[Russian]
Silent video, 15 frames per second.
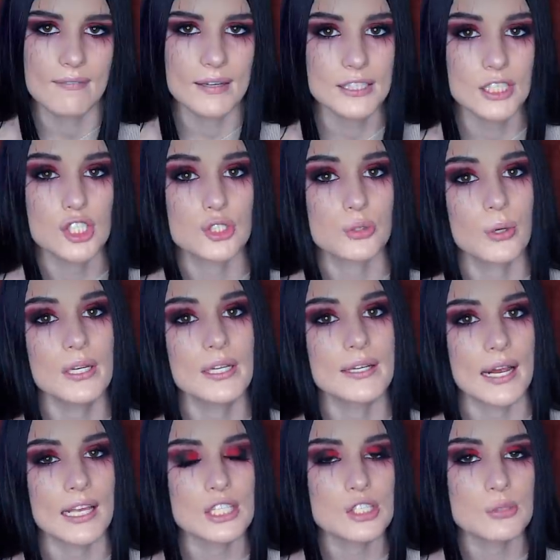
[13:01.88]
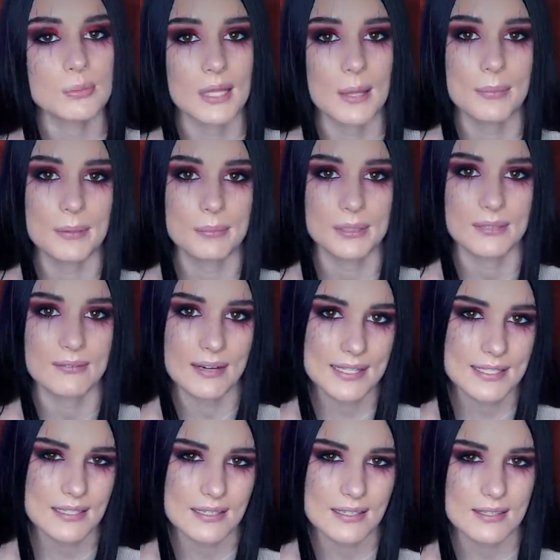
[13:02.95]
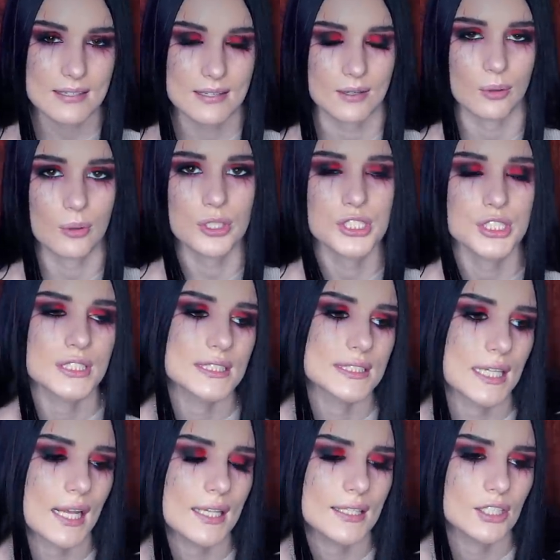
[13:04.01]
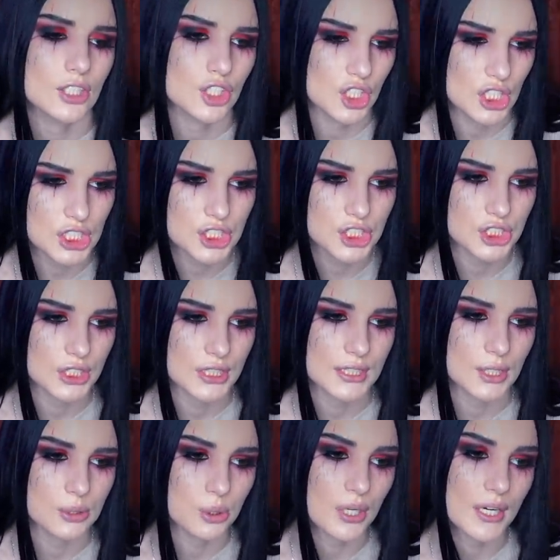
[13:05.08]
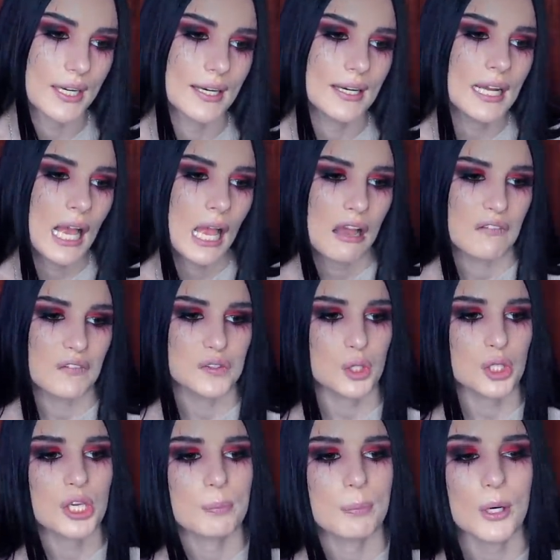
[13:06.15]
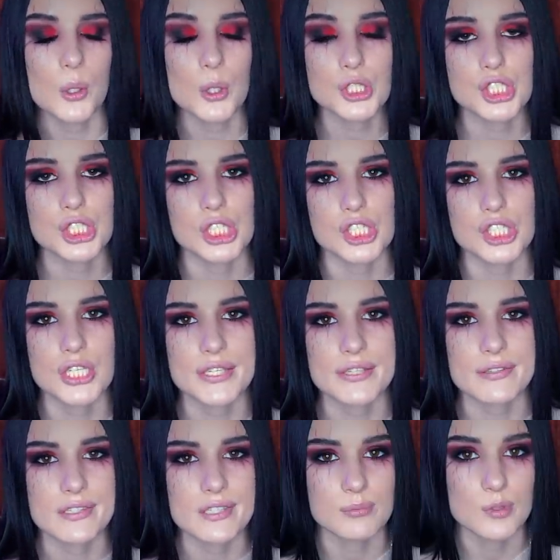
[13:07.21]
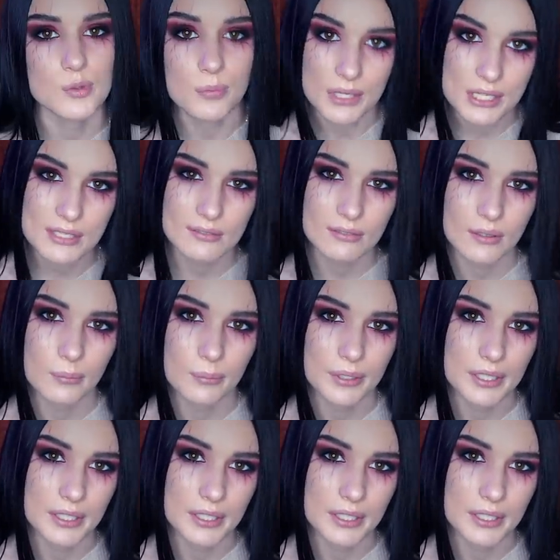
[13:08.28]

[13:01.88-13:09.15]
В этой школе раньше была преподавательница, очень странная женщина, которая в итоге покончила жизнь самоубийством,